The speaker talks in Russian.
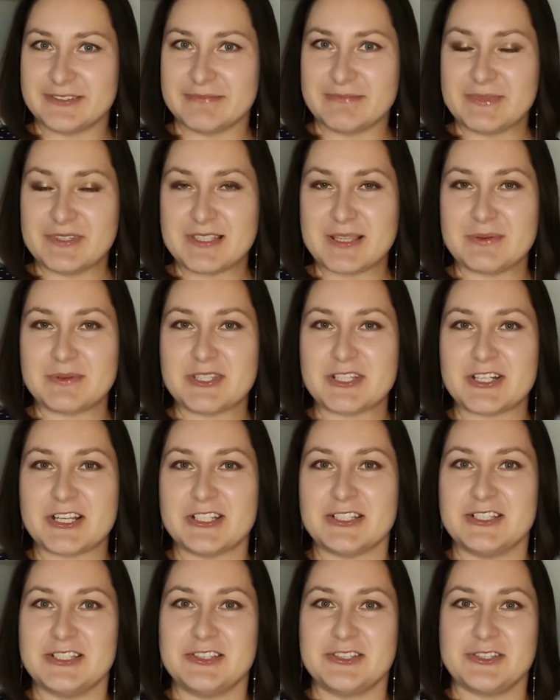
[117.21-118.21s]
местами
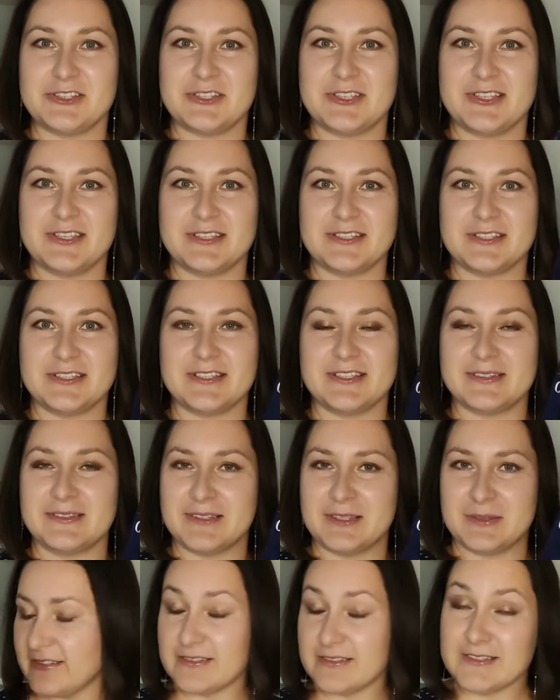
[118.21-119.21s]
саркастический язык
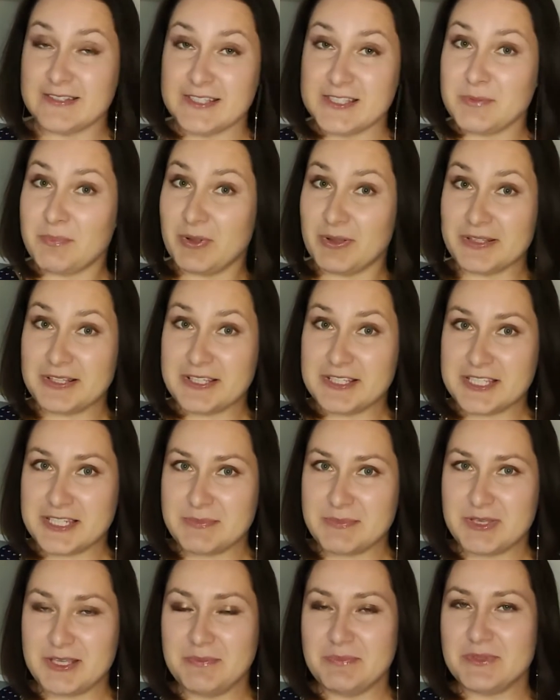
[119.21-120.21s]
с
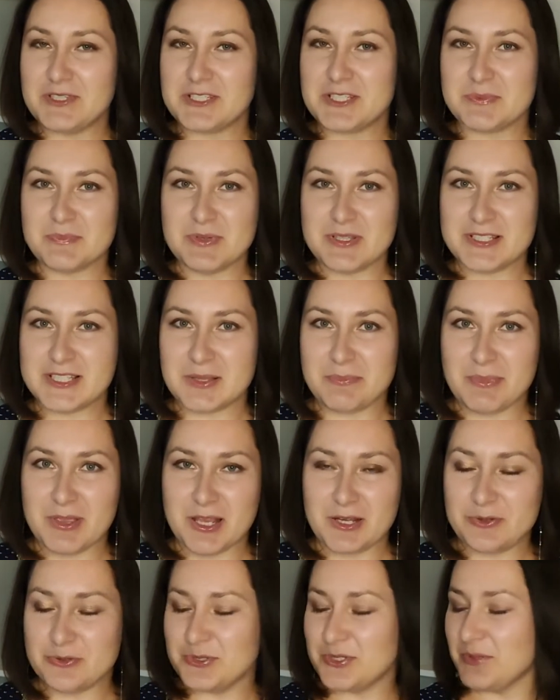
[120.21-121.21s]
дополнительными какими-то смыслами,
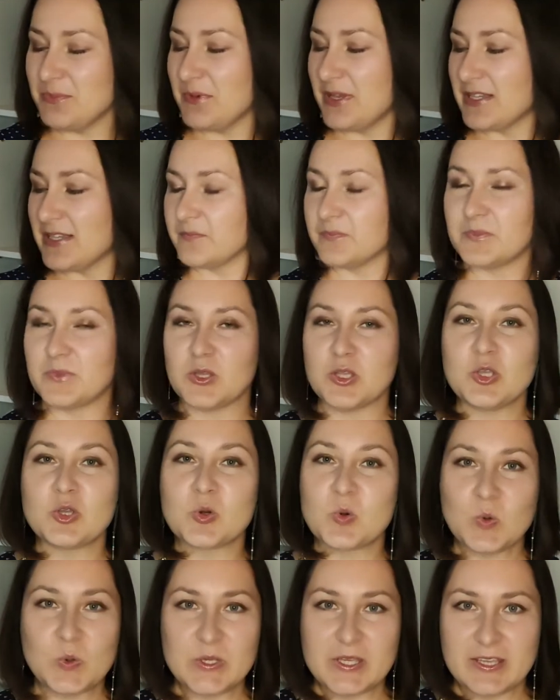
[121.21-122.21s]
аллюзиями,
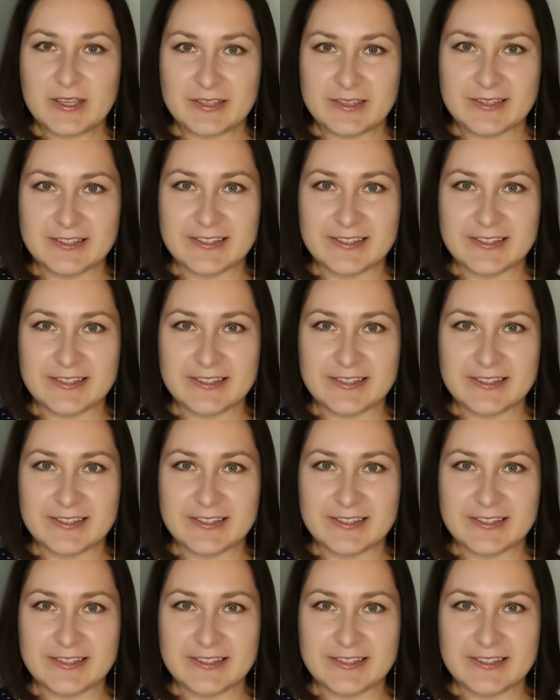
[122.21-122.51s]
иронией